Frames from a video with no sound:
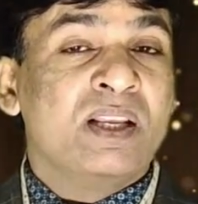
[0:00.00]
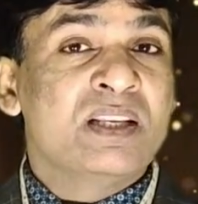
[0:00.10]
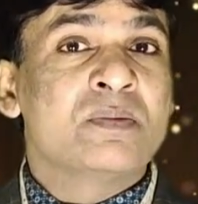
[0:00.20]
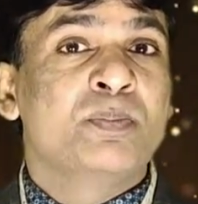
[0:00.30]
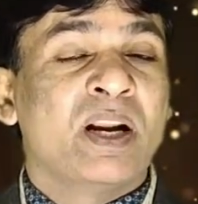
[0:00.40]

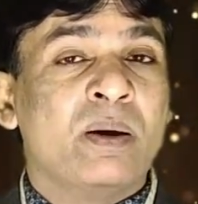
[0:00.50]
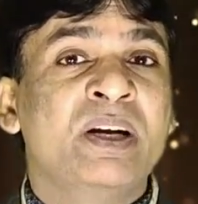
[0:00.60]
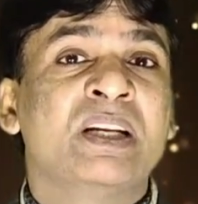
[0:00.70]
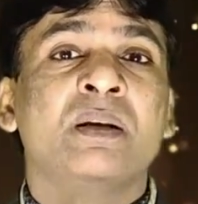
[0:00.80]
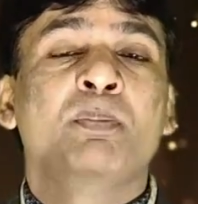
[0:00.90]
इस
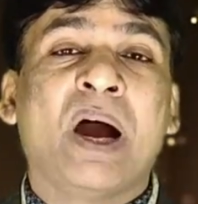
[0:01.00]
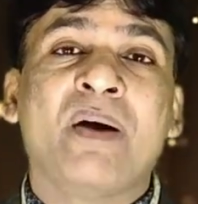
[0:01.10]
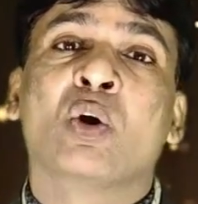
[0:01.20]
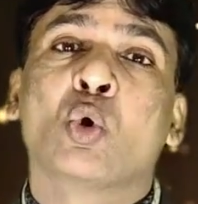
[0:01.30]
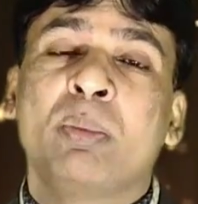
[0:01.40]
पिरामिड की
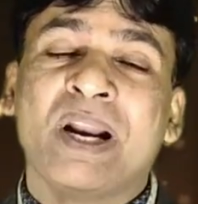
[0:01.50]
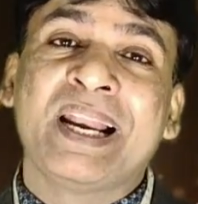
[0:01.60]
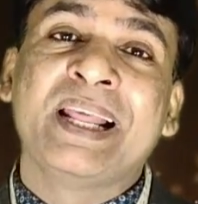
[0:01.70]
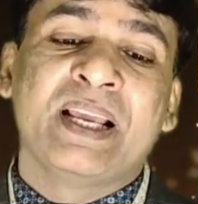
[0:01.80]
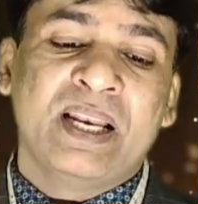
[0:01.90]
पावर को
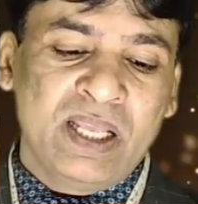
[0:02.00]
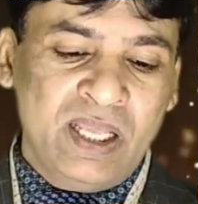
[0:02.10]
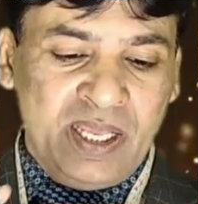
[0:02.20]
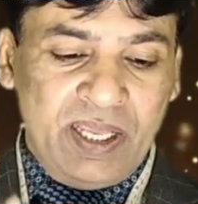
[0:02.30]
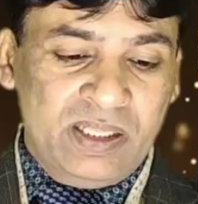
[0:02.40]
बढ़ाने के
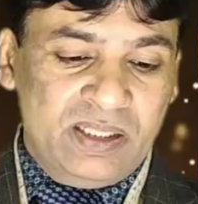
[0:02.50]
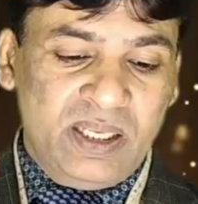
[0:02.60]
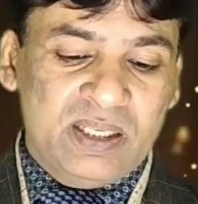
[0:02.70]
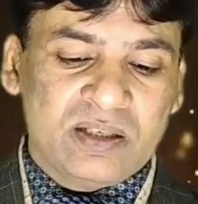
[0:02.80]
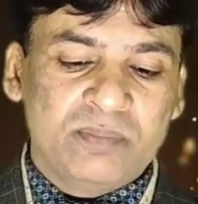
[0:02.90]
लिए
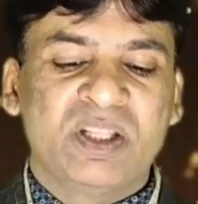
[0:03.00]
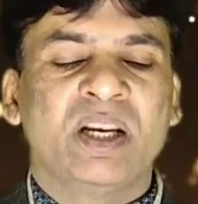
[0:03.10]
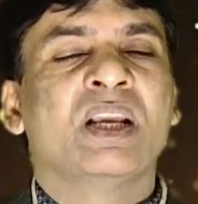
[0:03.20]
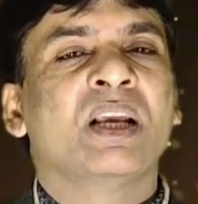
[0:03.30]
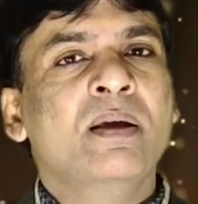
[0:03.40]
ये सब
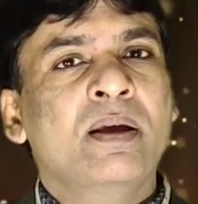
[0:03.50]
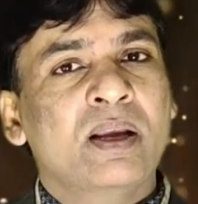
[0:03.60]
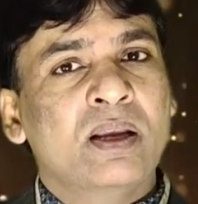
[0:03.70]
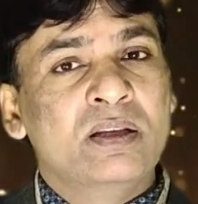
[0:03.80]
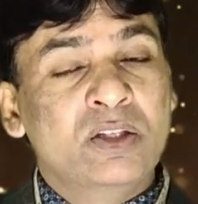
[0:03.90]
तरीके
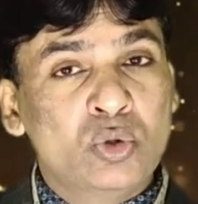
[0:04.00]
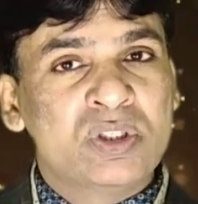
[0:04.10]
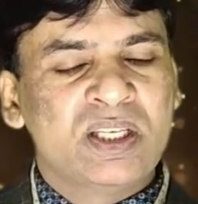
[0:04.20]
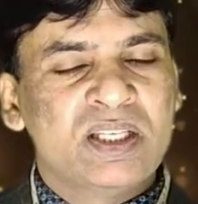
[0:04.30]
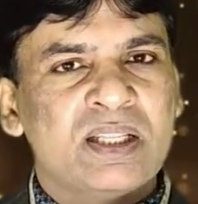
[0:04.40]
यूज
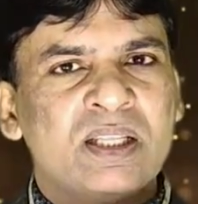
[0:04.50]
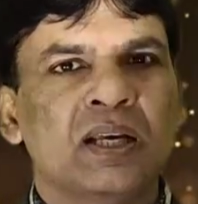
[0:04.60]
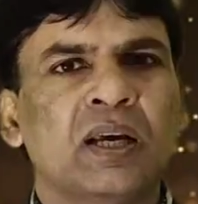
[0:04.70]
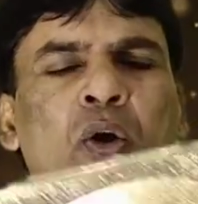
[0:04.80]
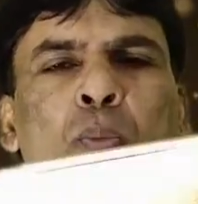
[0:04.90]
किए जाते
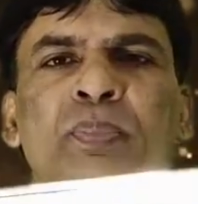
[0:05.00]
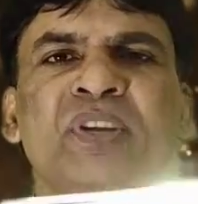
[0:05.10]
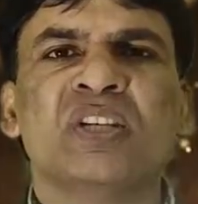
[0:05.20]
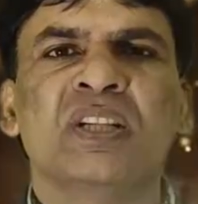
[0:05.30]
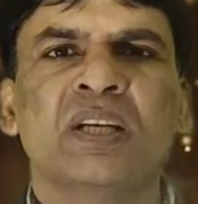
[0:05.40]
हैं
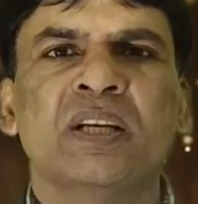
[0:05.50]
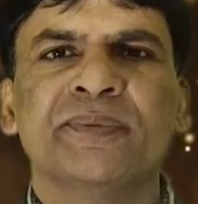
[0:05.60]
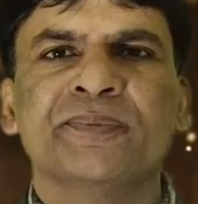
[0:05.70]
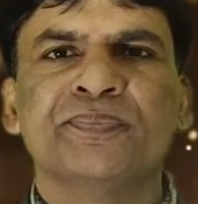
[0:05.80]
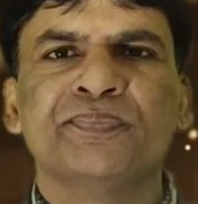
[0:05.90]
पीछे देखिए
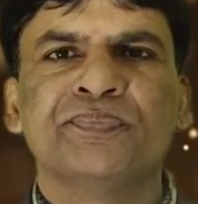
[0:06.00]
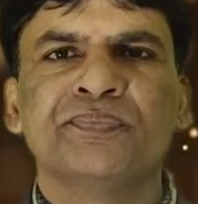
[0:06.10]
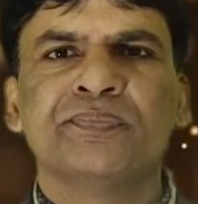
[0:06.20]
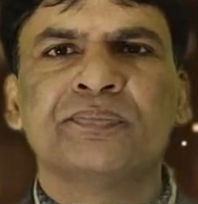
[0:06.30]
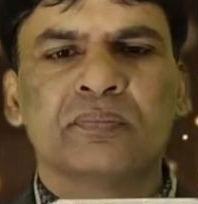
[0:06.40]

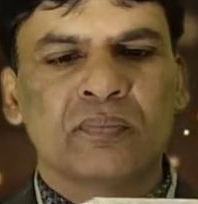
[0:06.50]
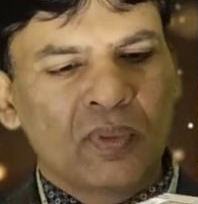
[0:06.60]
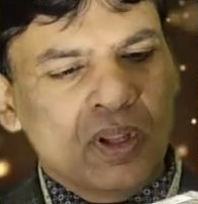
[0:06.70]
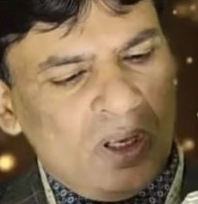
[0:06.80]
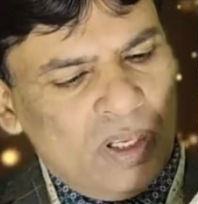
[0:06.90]

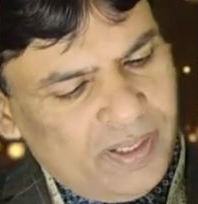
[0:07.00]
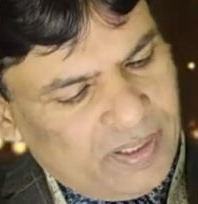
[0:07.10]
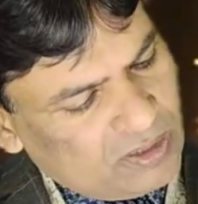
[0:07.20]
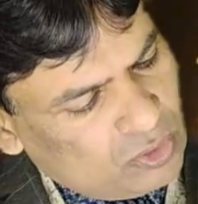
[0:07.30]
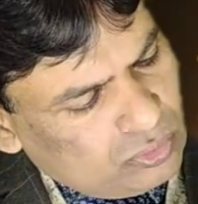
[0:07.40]

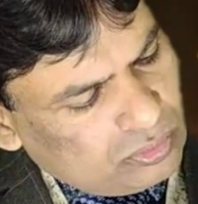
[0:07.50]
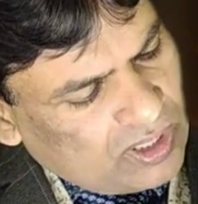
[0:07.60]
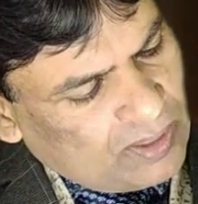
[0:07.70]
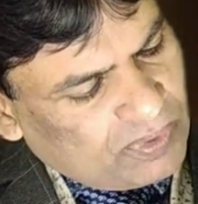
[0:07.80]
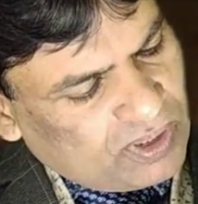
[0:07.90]
ये जो
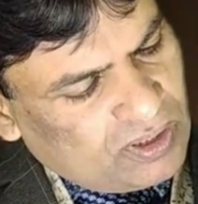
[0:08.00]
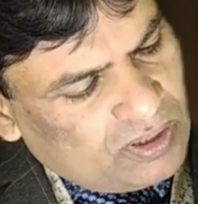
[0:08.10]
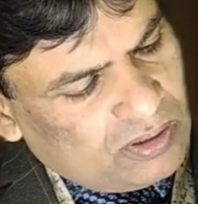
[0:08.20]
आपका